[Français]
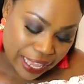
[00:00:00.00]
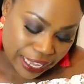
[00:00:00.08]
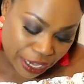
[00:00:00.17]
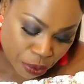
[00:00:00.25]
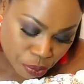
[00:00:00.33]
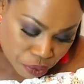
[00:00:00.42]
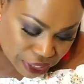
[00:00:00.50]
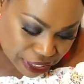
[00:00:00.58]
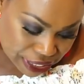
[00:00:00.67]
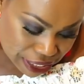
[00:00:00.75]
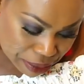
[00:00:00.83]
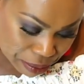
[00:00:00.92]
Et le
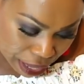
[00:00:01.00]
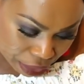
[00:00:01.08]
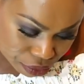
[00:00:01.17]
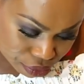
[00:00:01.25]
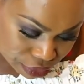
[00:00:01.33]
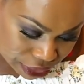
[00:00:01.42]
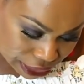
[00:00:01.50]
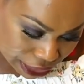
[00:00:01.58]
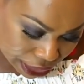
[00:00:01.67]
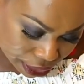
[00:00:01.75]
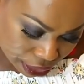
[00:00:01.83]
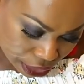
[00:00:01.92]
petit m'a
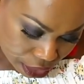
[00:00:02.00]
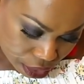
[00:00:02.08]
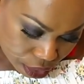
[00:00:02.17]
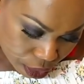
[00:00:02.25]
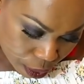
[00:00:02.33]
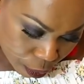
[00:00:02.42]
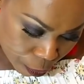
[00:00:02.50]
coûté 2,99€.